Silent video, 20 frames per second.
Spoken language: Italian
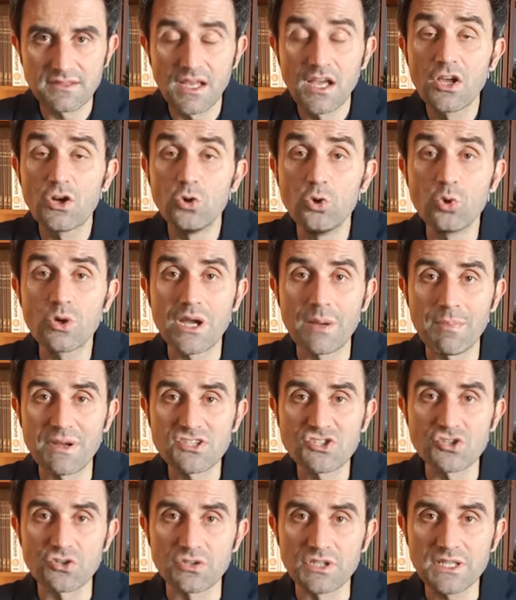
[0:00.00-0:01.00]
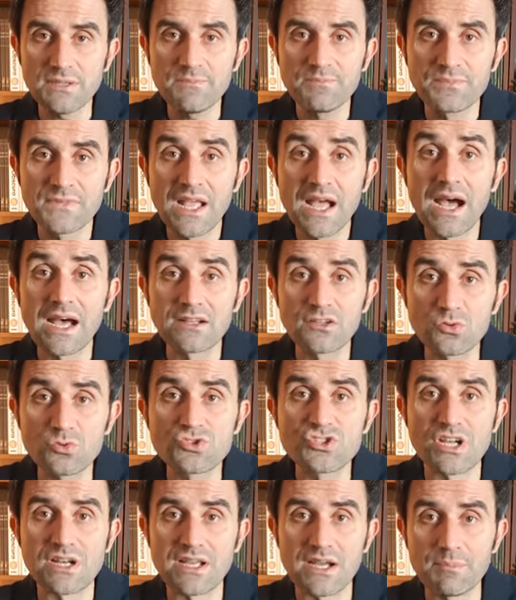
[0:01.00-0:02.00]
Luca Pacioli
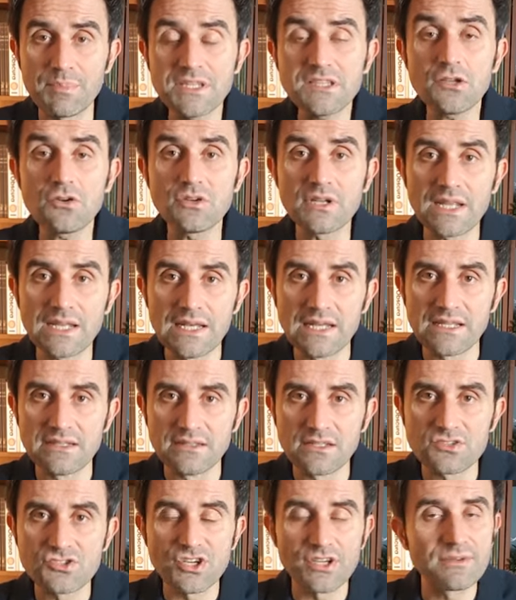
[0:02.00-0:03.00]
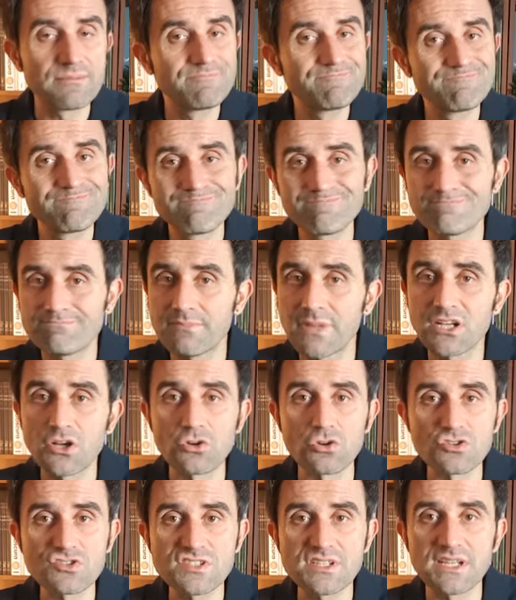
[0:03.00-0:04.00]
annuncia il capitolo nell'indice, ma non
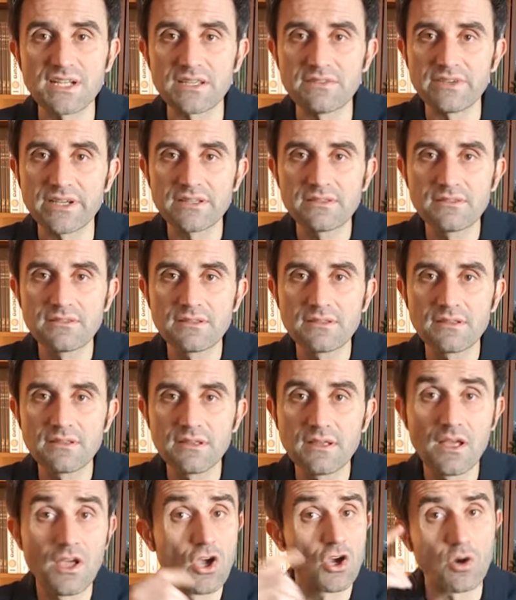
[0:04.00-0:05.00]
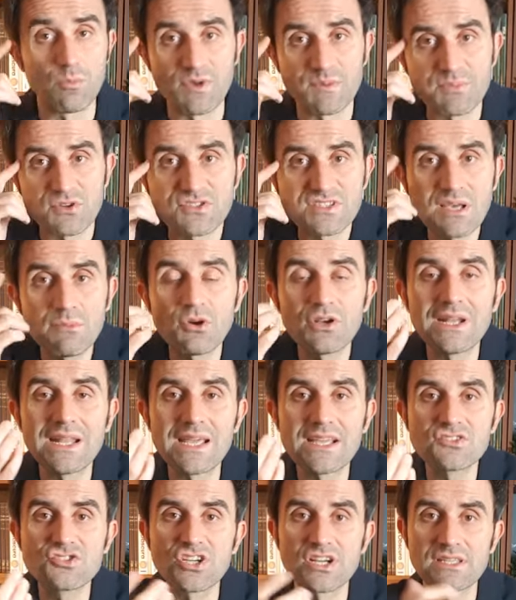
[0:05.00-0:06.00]
lo scrive. Come possiamo
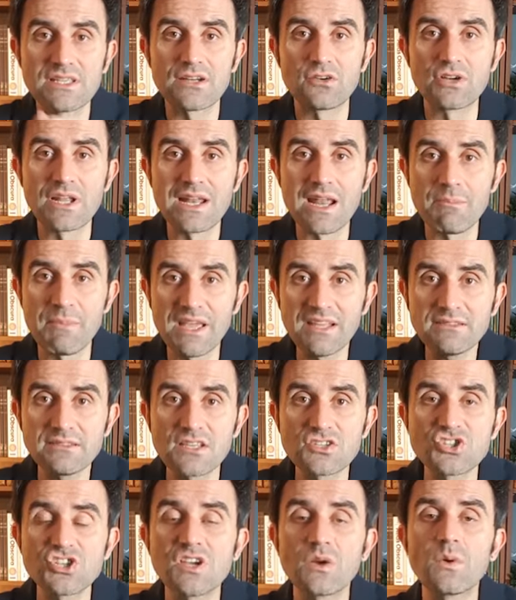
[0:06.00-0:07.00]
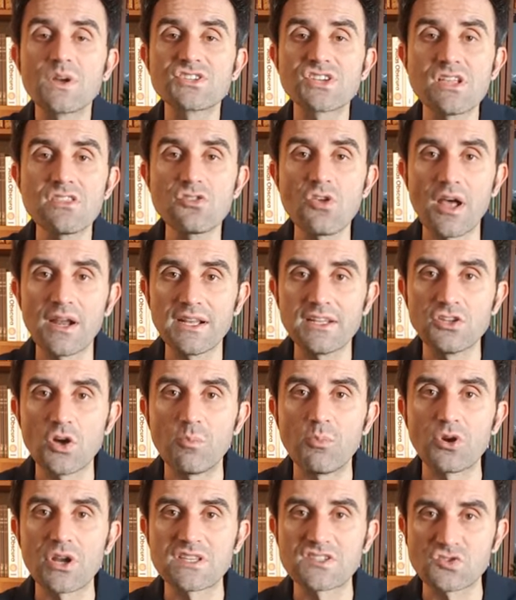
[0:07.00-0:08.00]
leggerglielo nella mente 500 anni
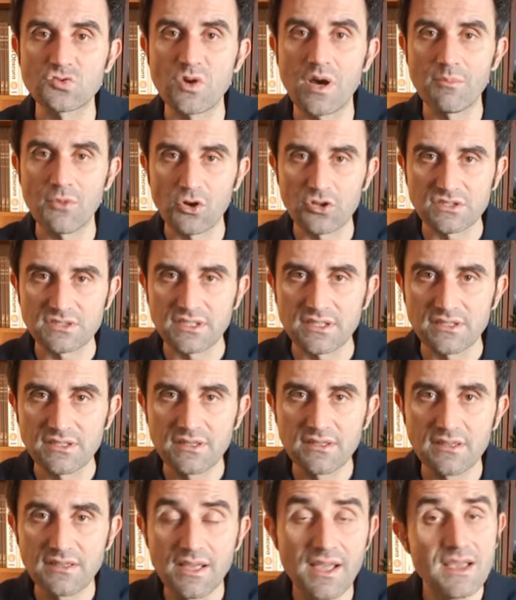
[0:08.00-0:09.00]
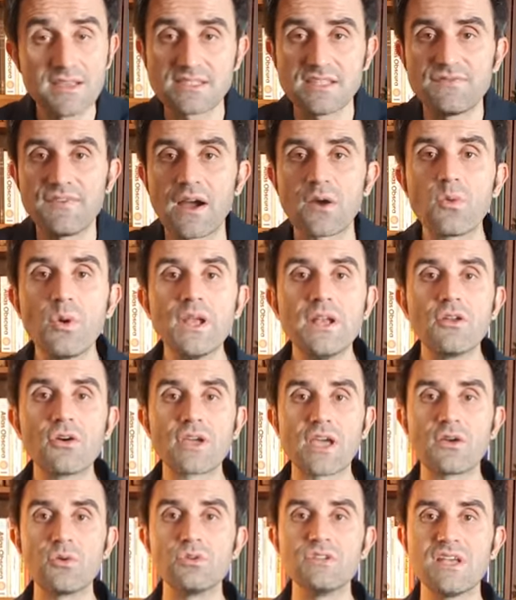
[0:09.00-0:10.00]
dopo la sua morte? Si fa quello che
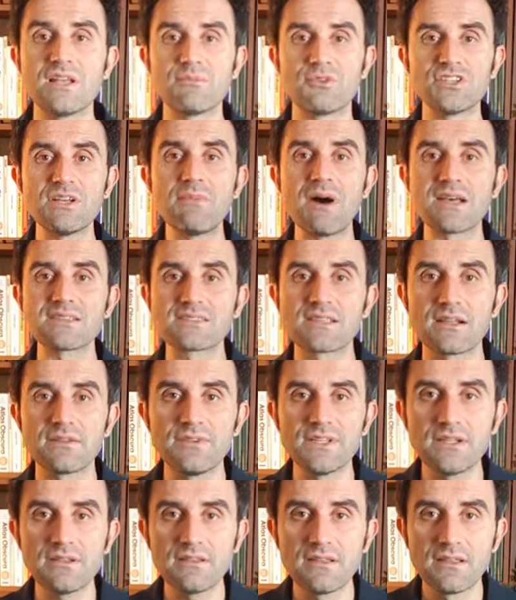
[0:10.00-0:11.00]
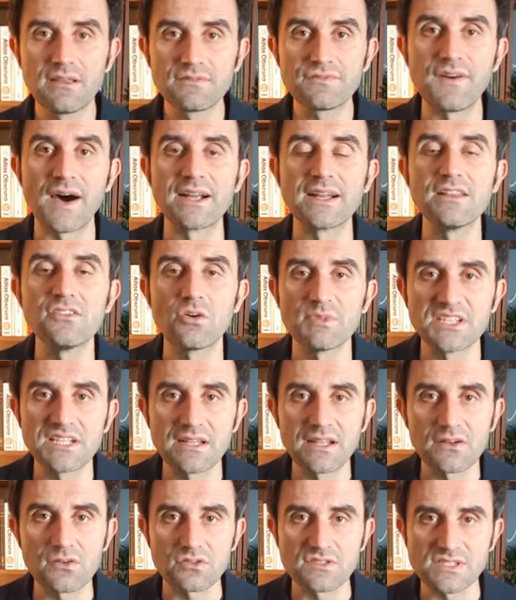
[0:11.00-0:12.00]
Guglielmo da Baskerville fa nel nome
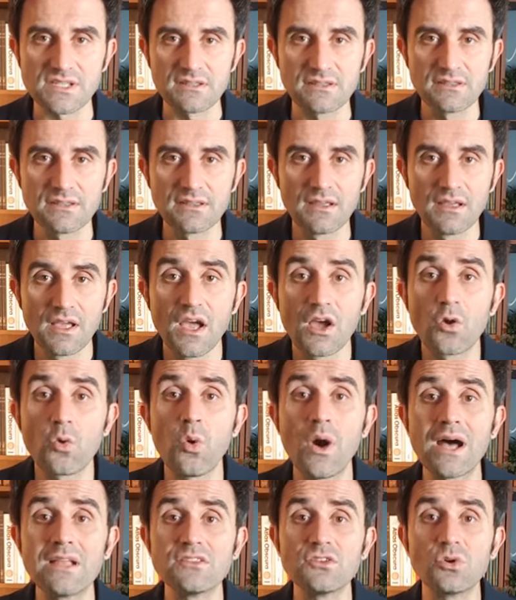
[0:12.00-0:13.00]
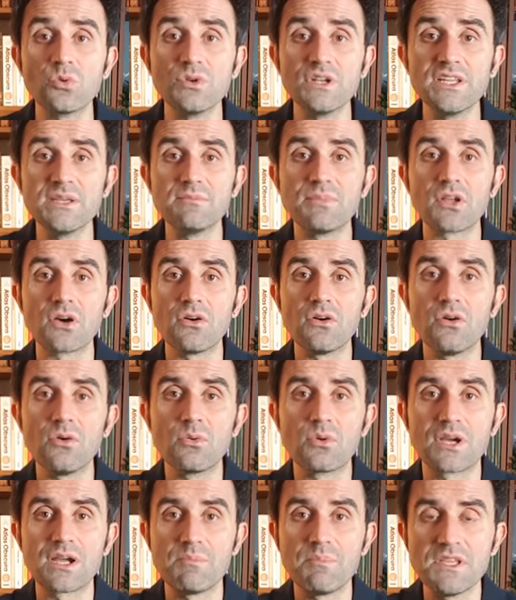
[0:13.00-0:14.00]
della rosa. Quando un libro o
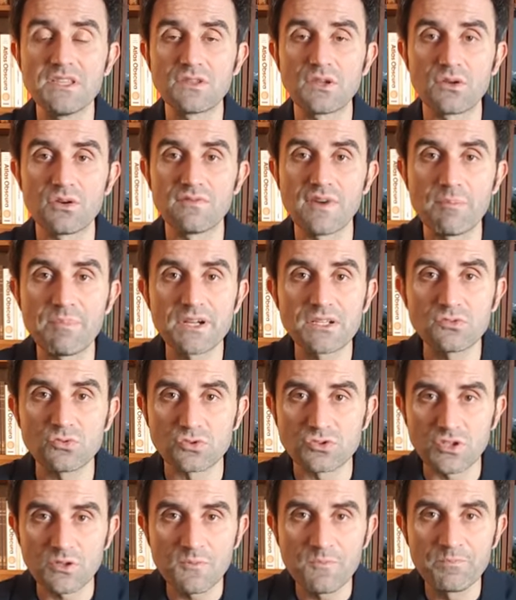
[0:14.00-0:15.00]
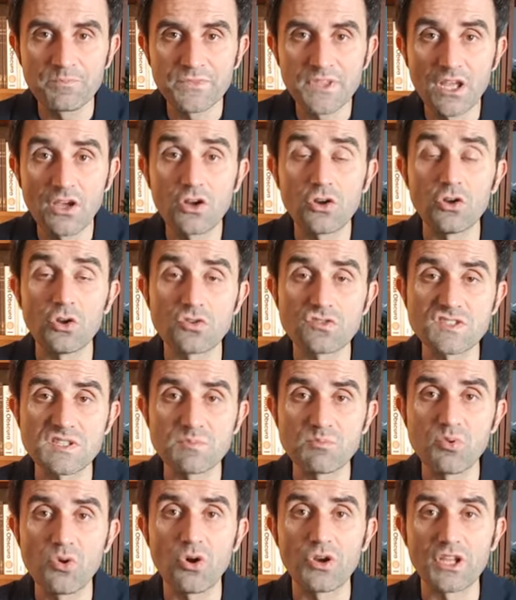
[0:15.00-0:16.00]
un capitolo va perduto, lo si
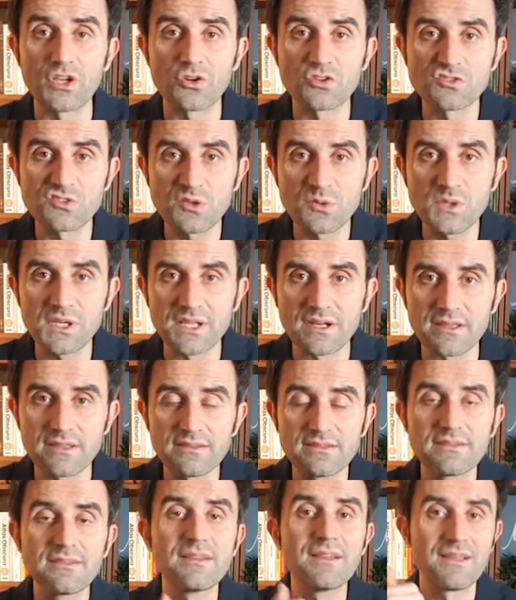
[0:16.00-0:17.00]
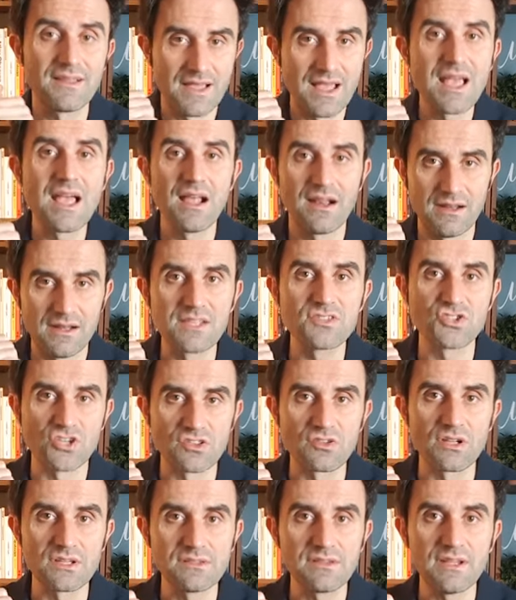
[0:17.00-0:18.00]
può ricostruire
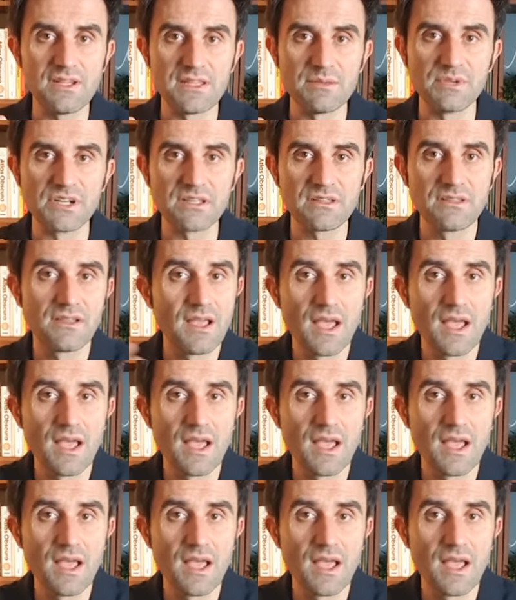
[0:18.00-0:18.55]
leggendo altri libri.